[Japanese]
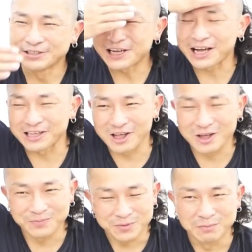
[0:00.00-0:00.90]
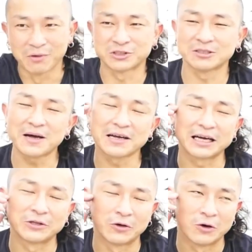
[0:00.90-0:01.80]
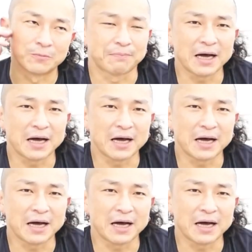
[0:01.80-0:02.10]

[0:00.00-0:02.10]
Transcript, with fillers: なんかねモスバーガーの